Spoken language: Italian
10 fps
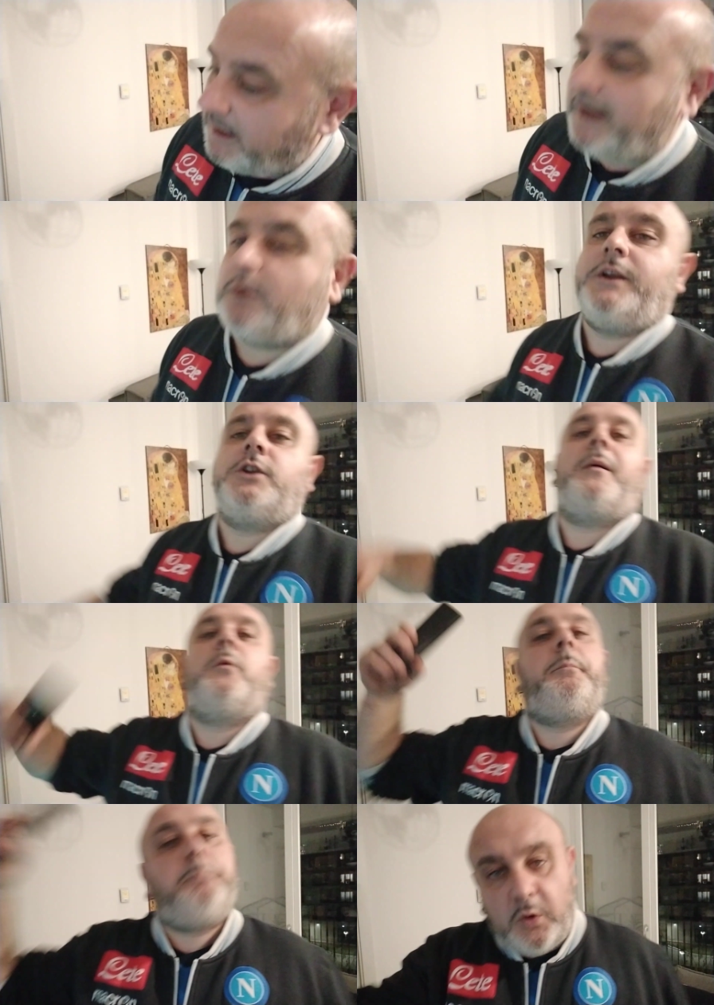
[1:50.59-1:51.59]
E ecco, quindi
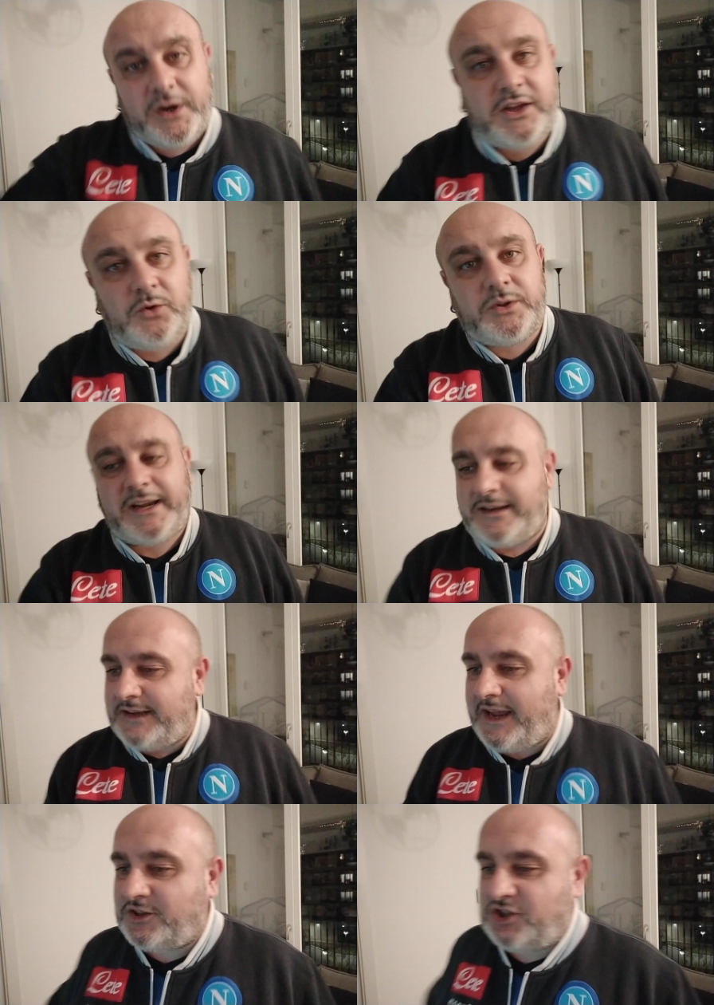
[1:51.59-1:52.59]
dobbiamo pure chiudere in
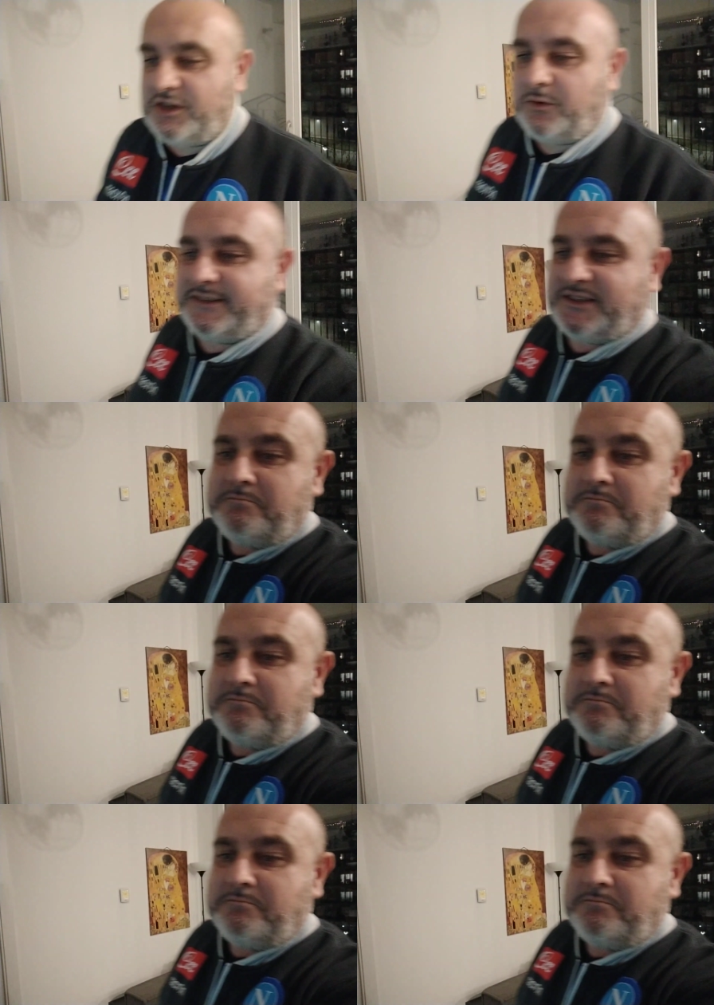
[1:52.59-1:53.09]
10 in questi